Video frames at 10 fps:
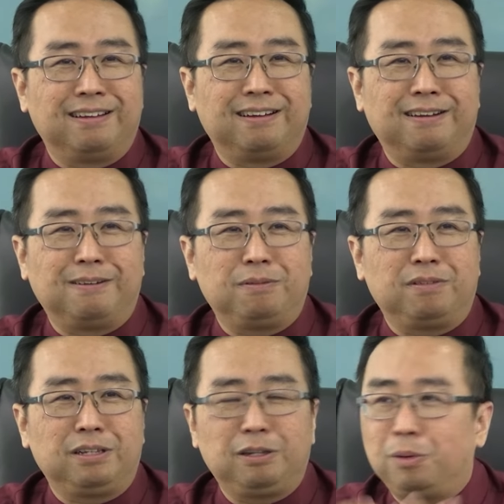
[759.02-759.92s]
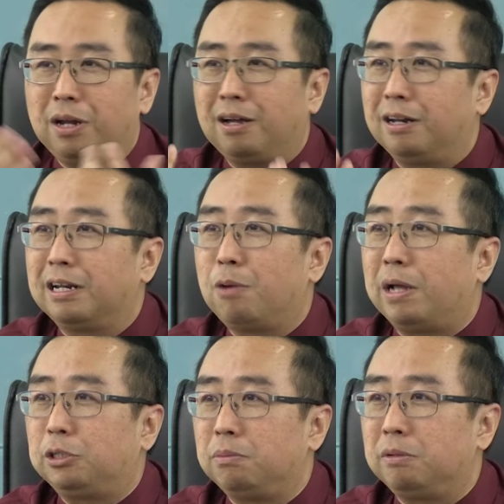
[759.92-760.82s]
呃，因为他可能他
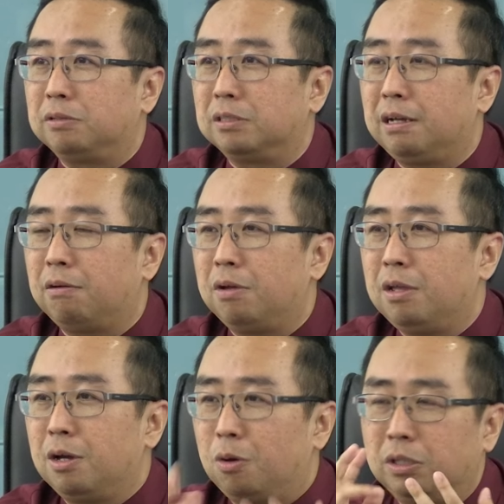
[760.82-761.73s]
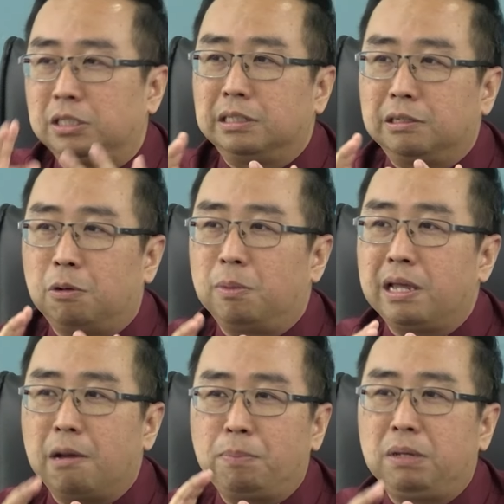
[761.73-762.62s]
完全没有资料，或者我们
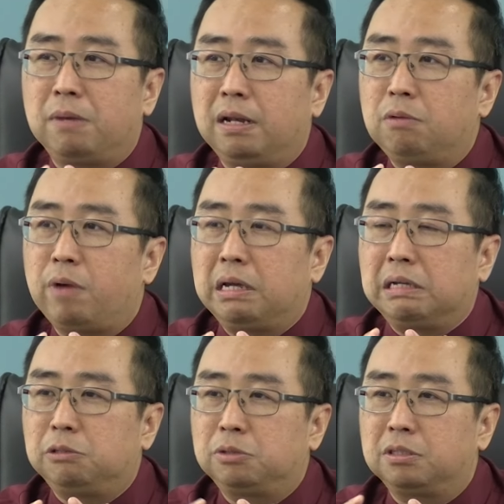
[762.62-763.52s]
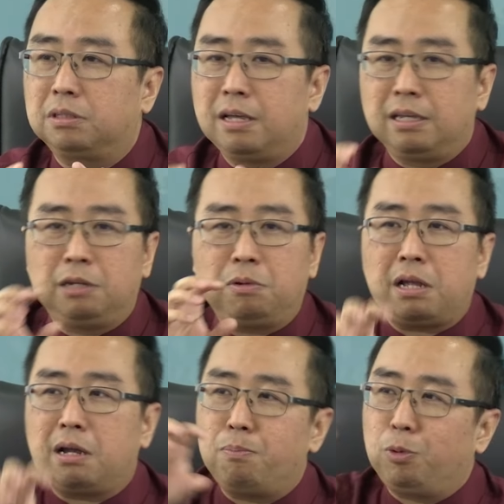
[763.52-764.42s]
也要避免另外一个，就是因为
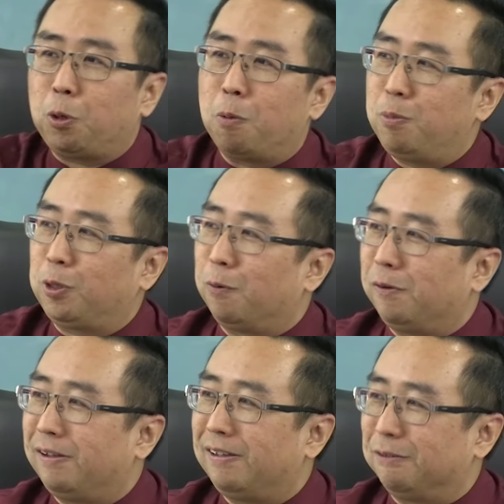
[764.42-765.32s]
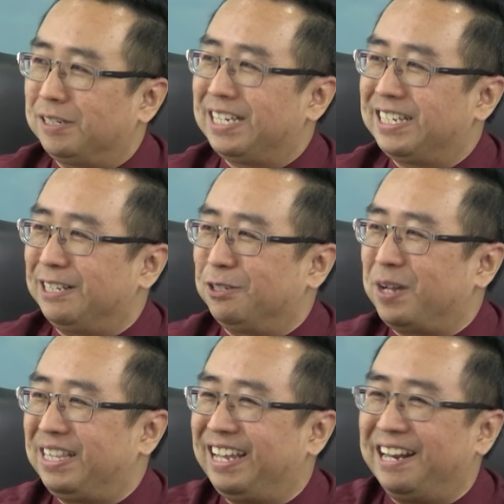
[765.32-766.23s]
他跟不同不同的，有些是很
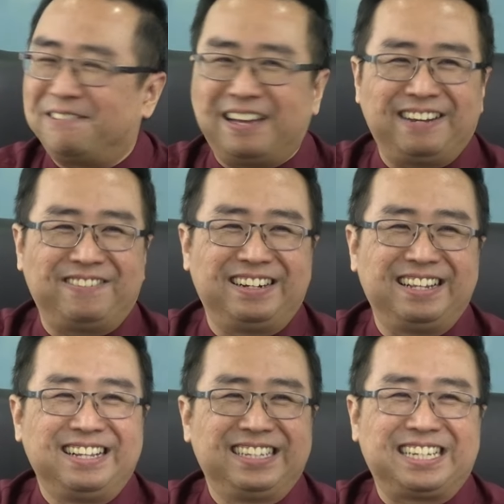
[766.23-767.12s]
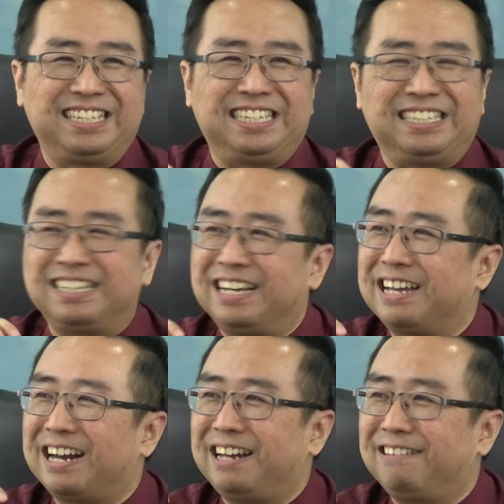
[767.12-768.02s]
专业的嘛，他们申请这个
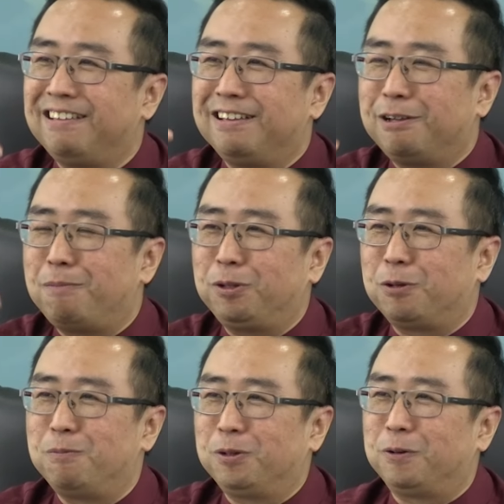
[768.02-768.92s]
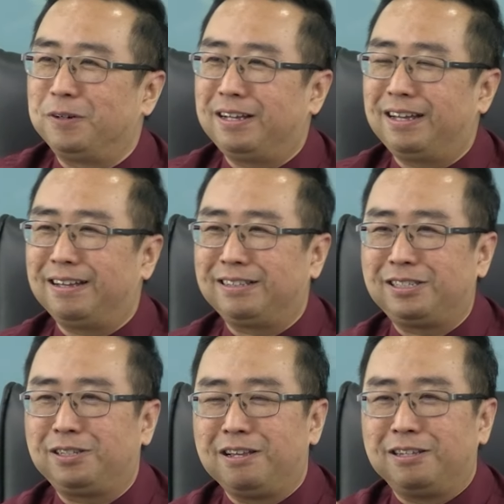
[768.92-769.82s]
grant，呃，不同不同的，
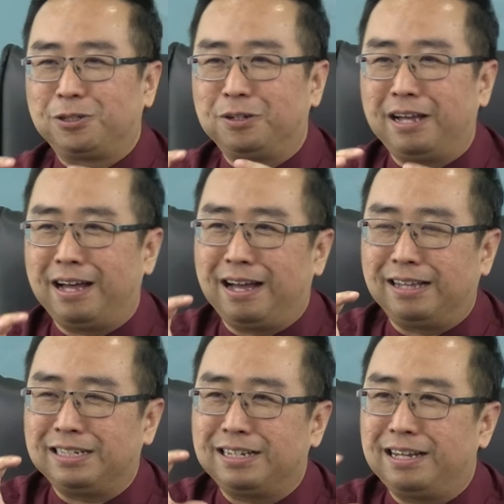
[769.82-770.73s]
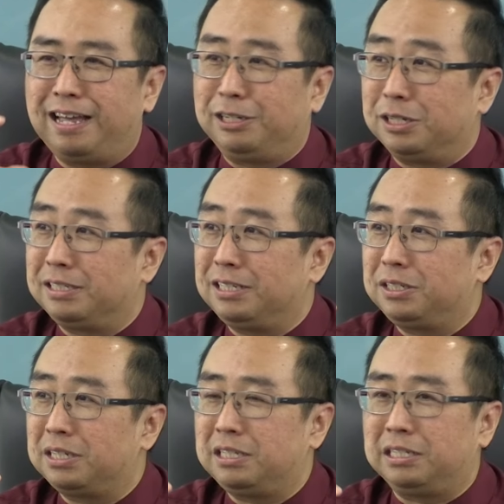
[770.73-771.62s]
所以啊，这个 agency
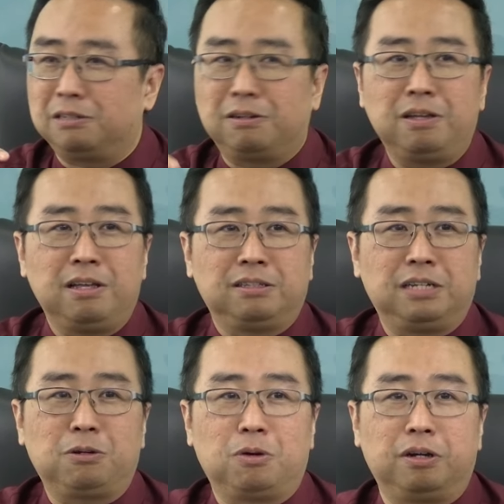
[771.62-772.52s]
去申请哦，结果